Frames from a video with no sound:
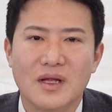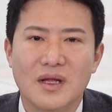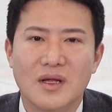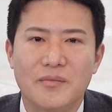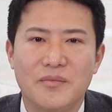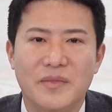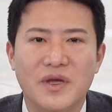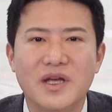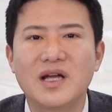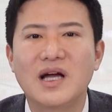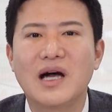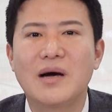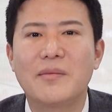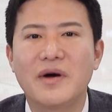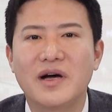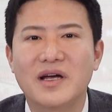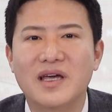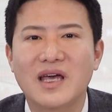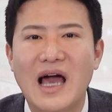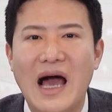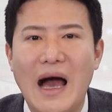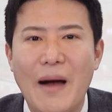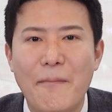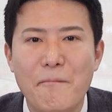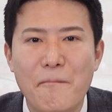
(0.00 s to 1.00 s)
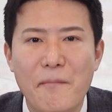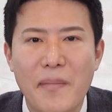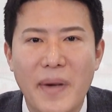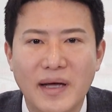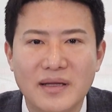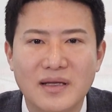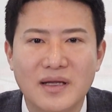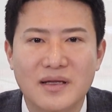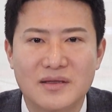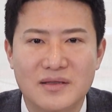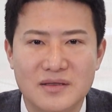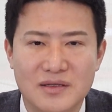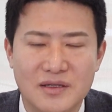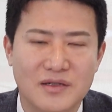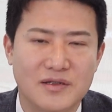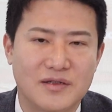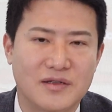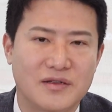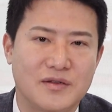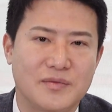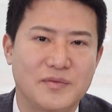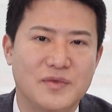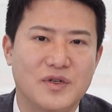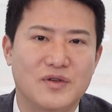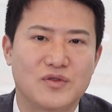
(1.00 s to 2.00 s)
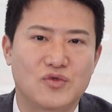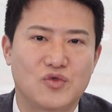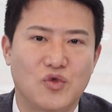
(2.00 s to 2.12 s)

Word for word: 민감하게 안 받아들였었으면